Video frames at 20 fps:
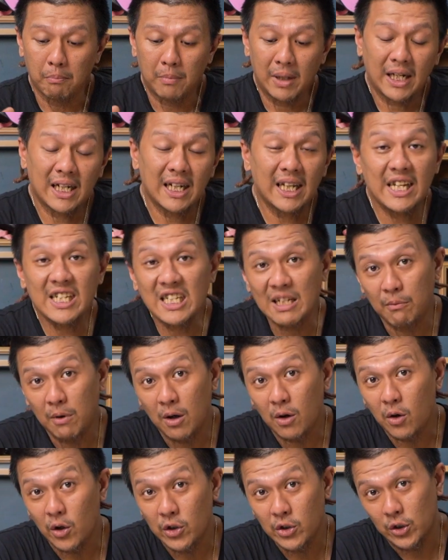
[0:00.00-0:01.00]
Balik lagi
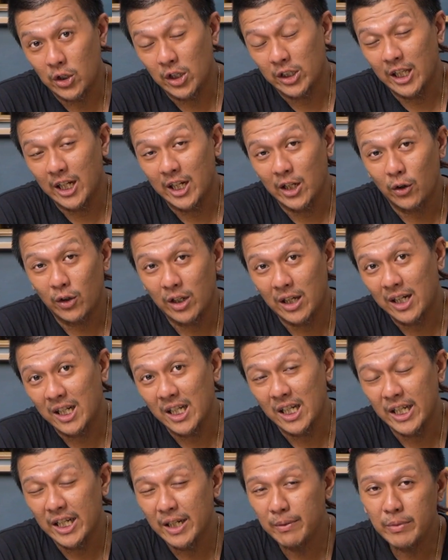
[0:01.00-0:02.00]
sama gue Jonathan
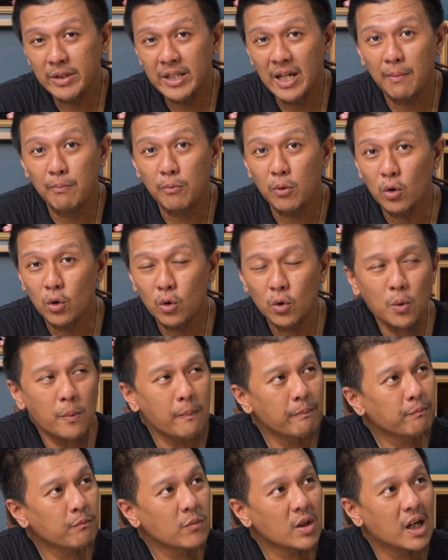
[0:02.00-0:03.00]
Leonardo. Ini
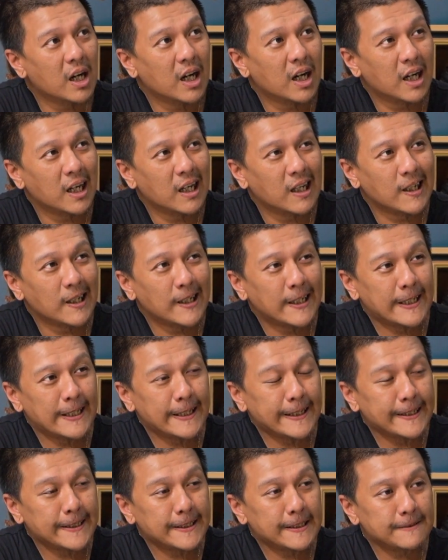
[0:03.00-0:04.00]
menyambung
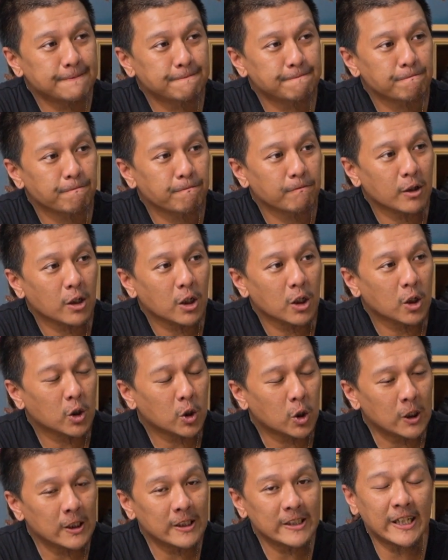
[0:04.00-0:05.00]
uh,
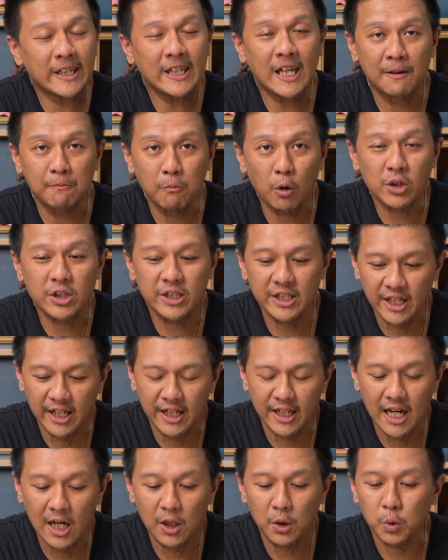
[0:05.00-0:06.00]
konten unboxing
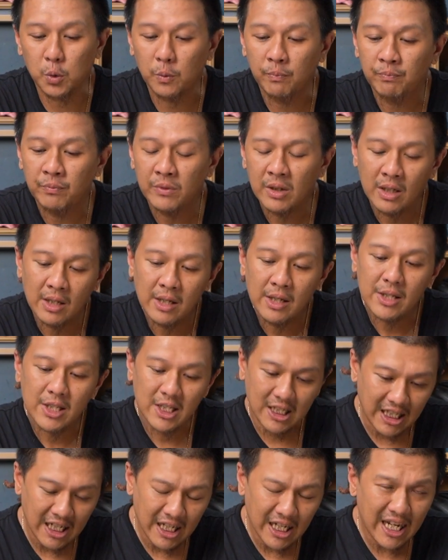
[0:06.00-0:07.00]
yang lalu.
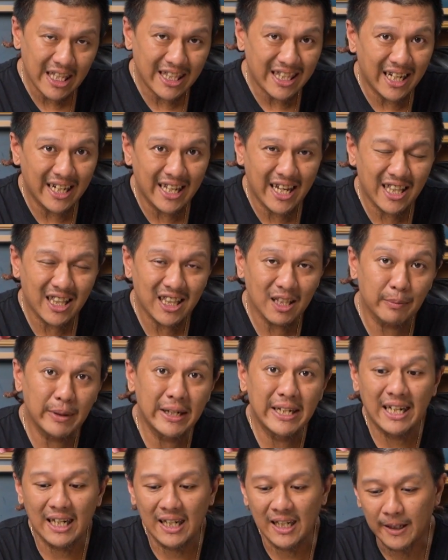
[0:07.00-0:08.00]
Sekarang kita lihat
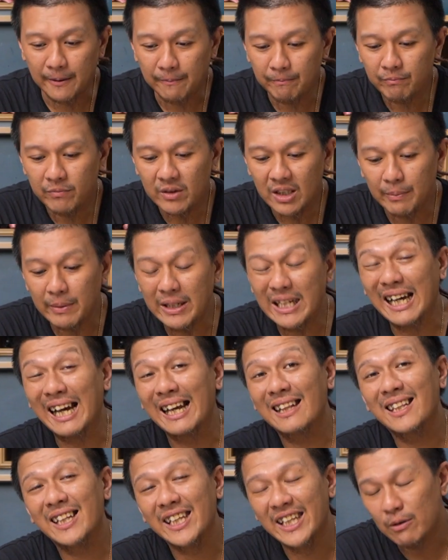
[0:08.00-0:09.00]
lebih dalam, lebih
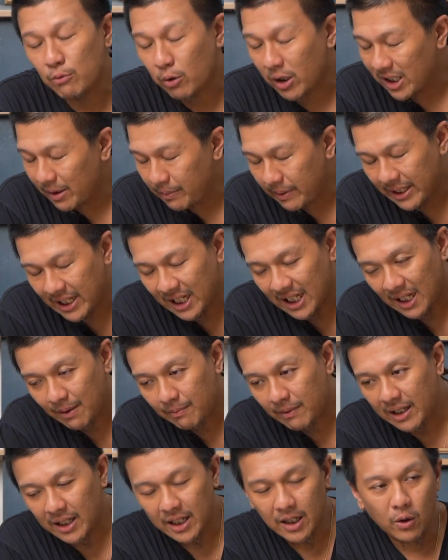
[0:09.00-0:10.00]
dekat lagi bukan lebih
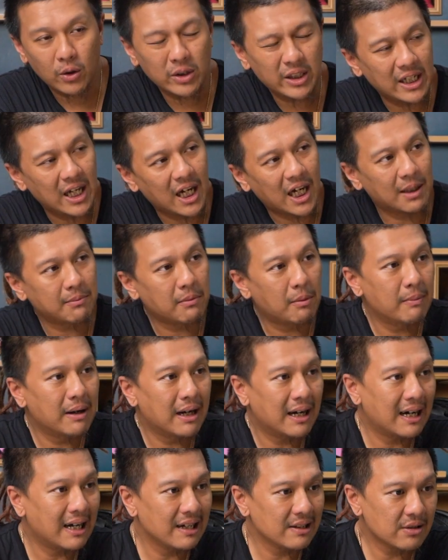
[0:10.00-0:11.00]
dalam karena gue tidak akan
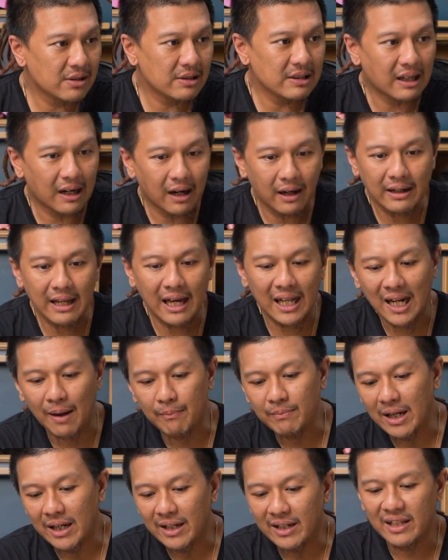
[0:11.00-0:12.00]
membahas secara
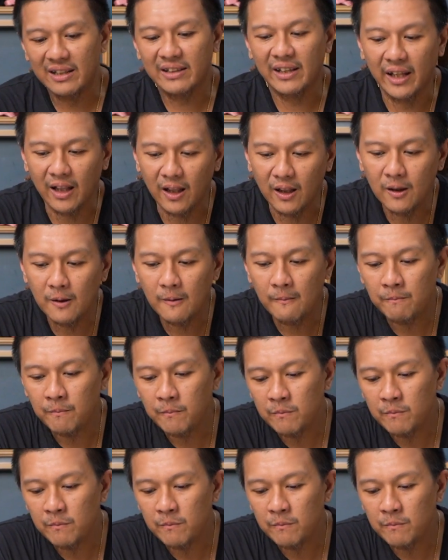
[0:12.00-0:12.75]
dalam dan detail.